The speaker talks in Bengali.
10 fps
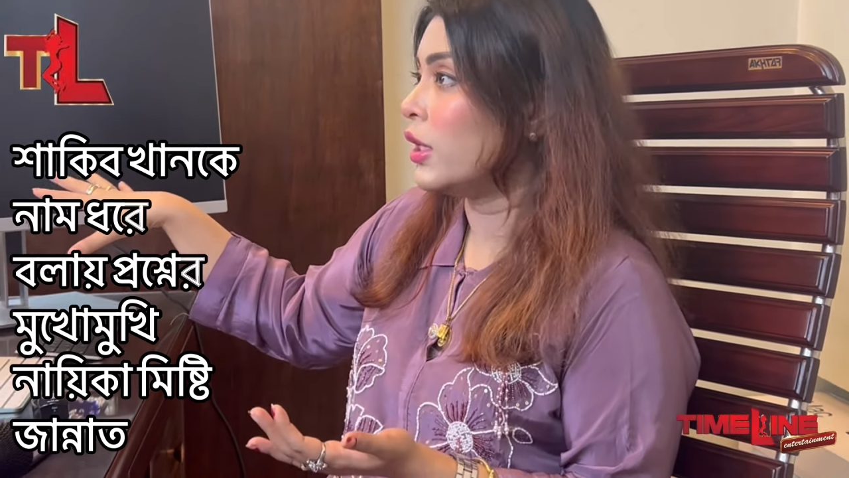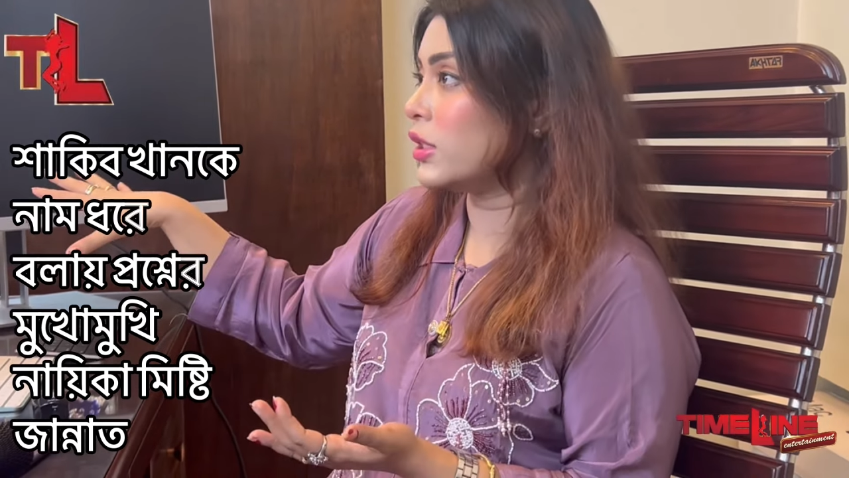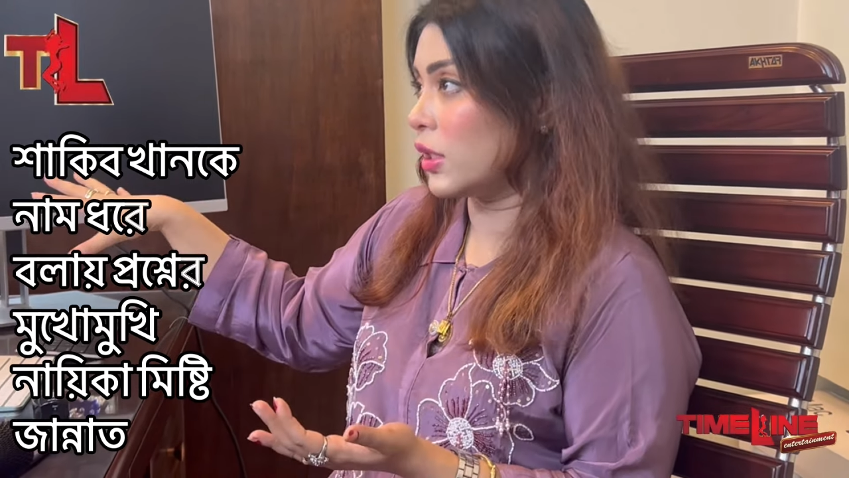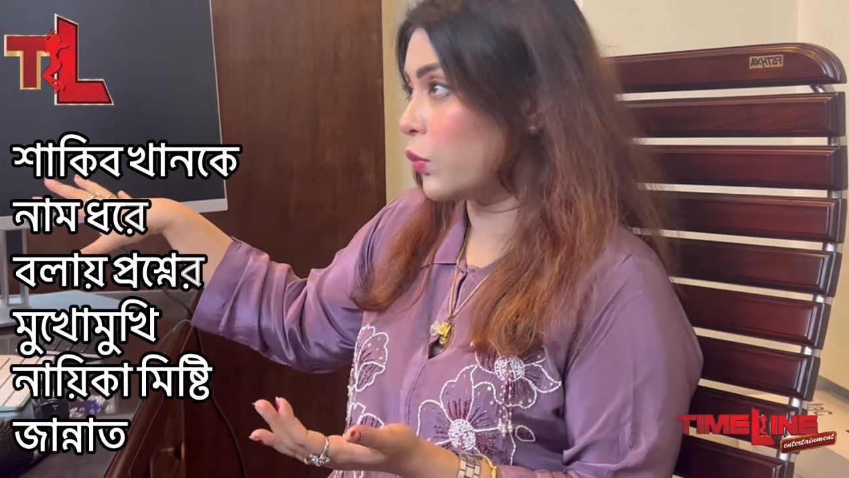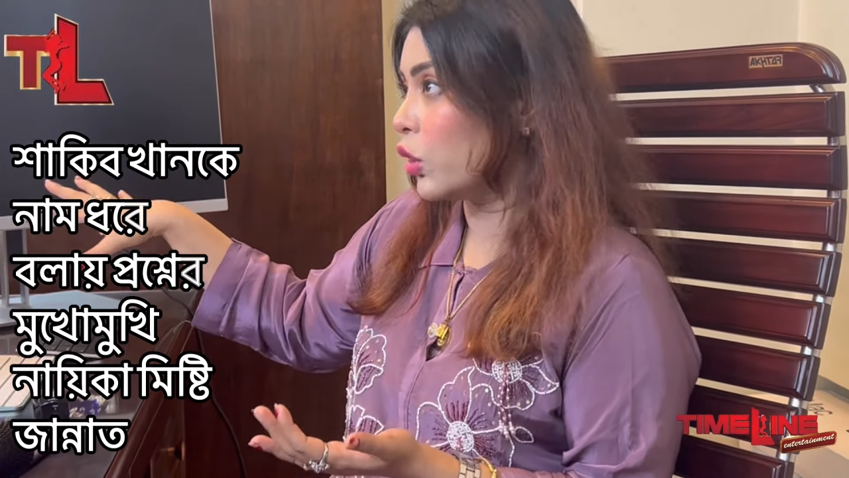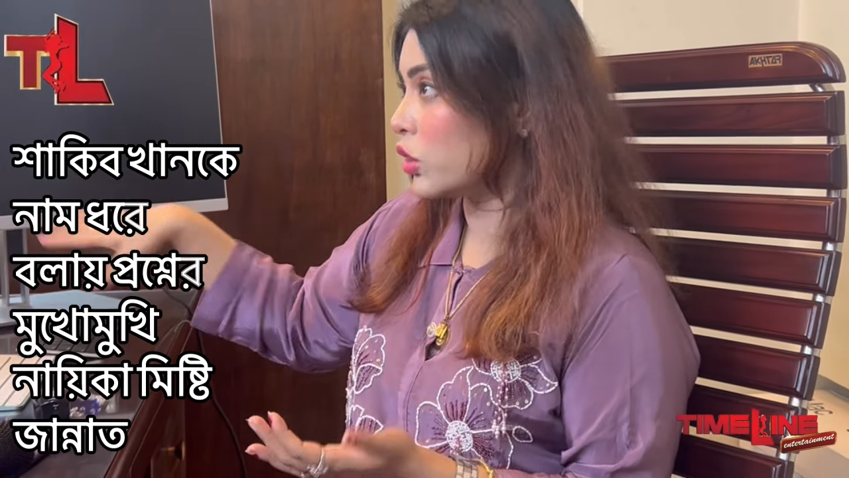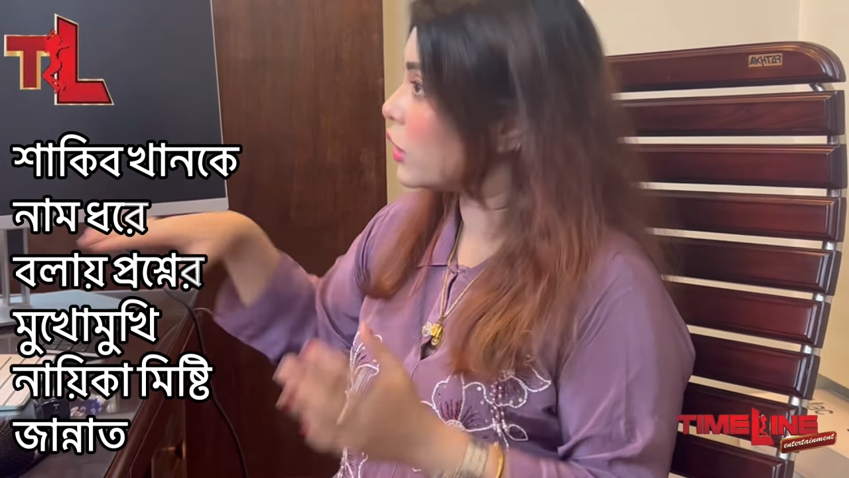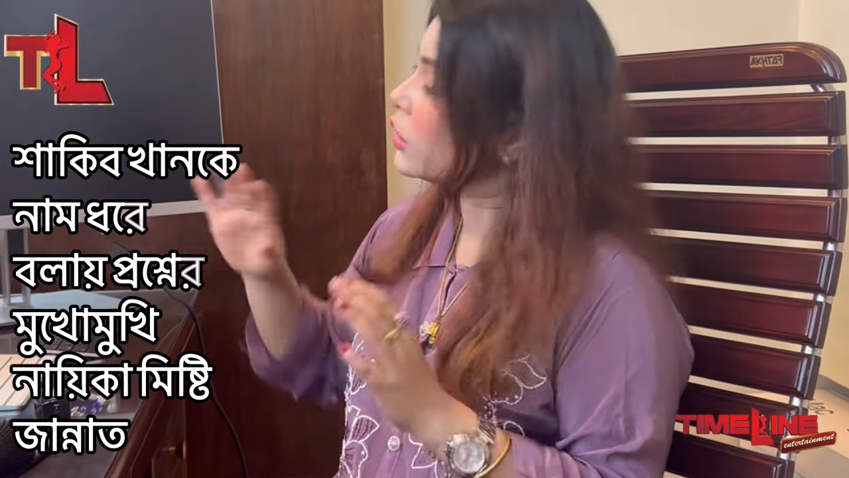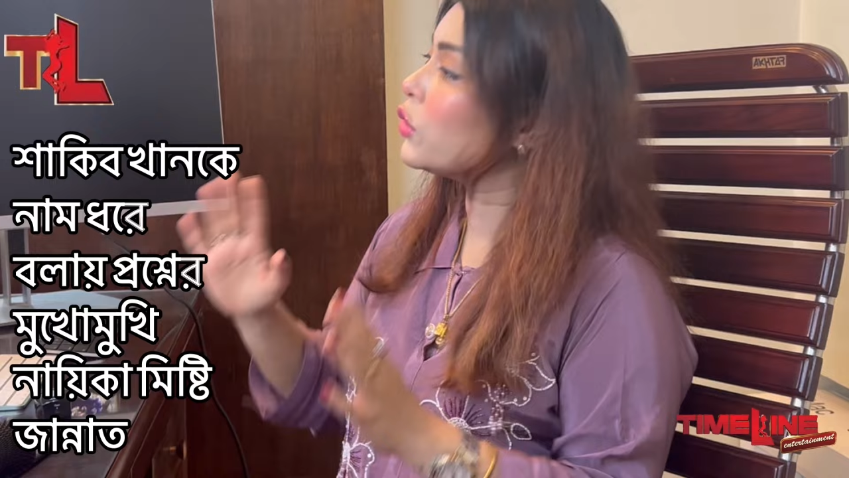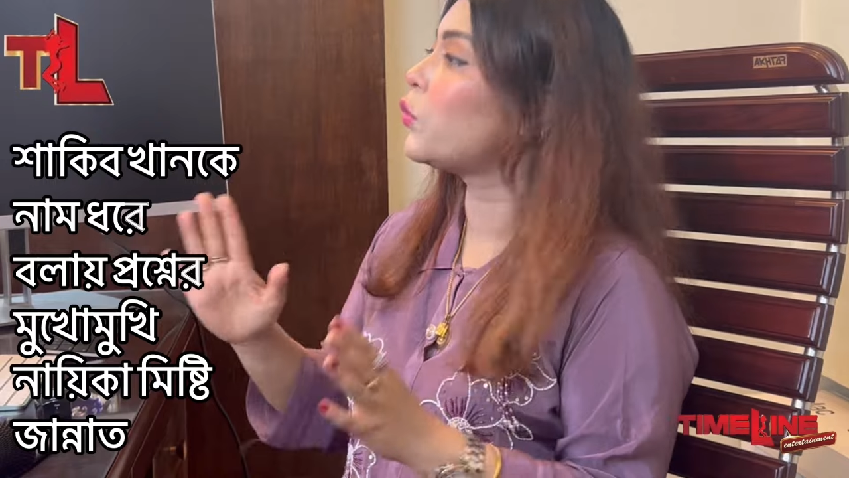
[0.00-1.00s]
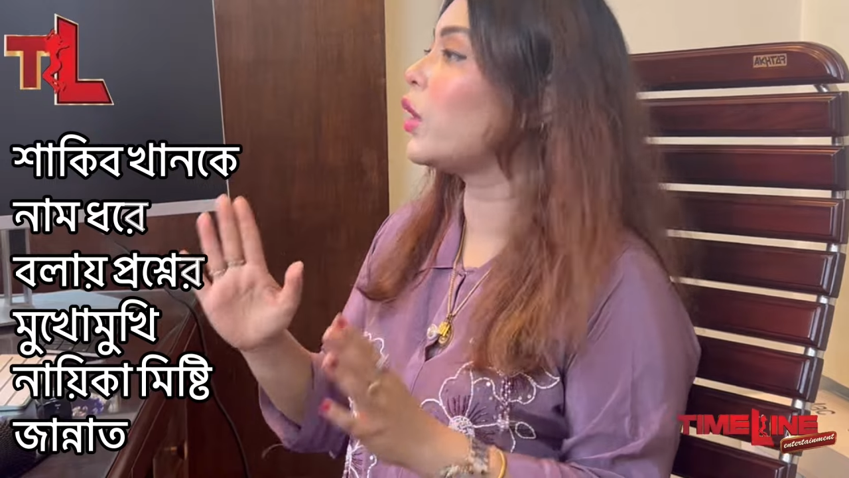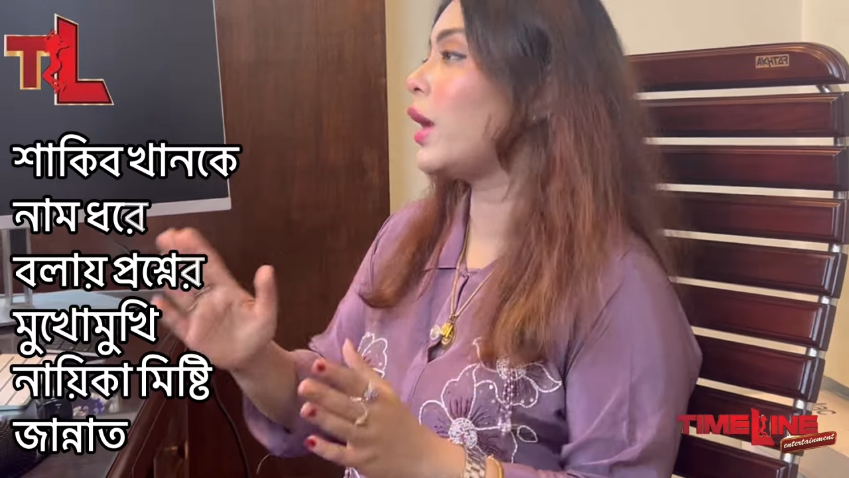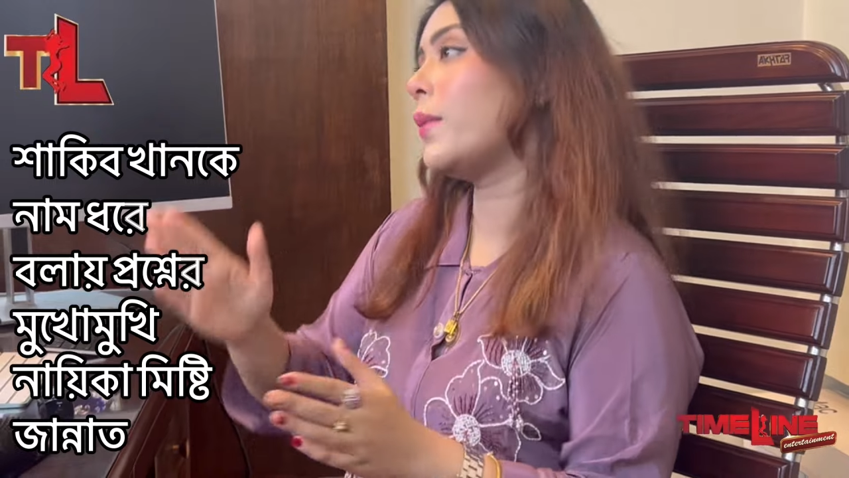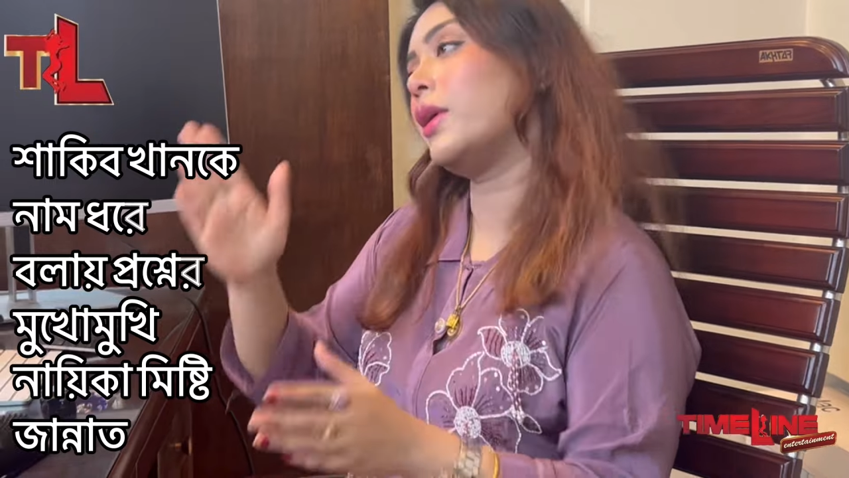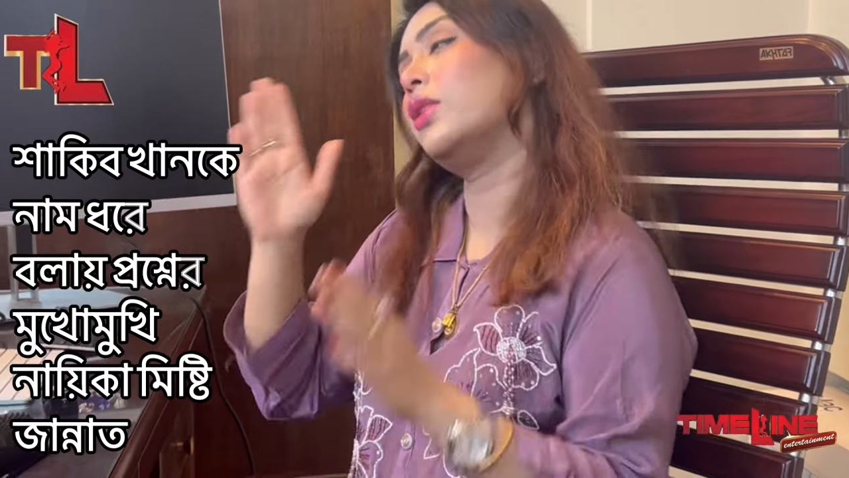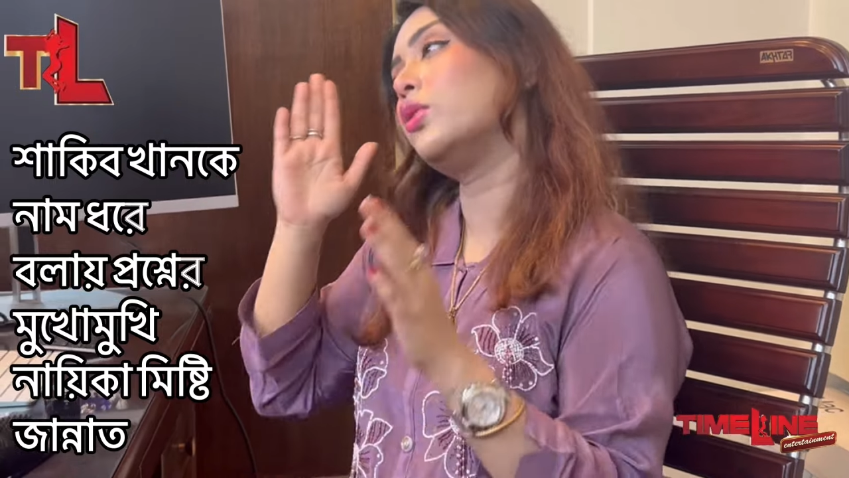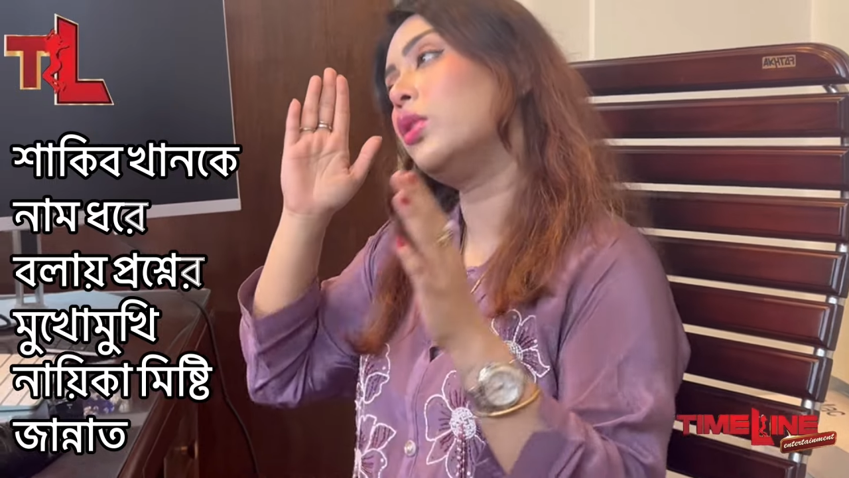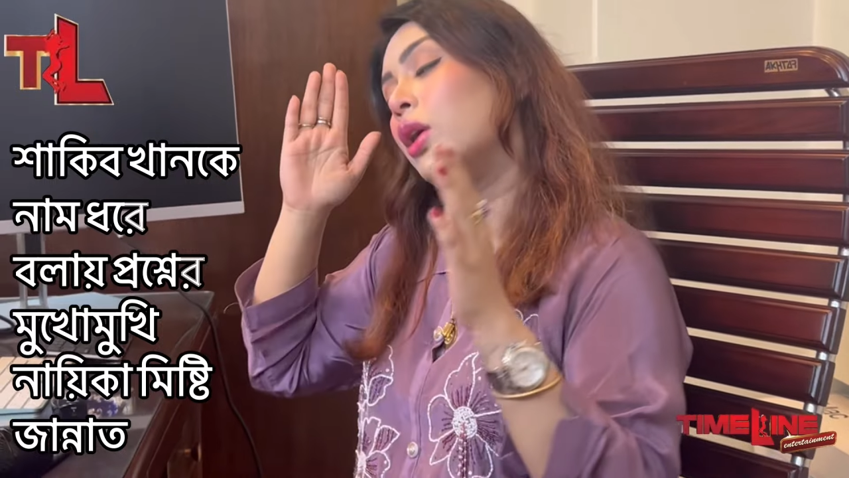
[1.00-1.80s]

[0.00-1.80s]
যেটা বলেছে কিন্তু বললে আমি কিন্তু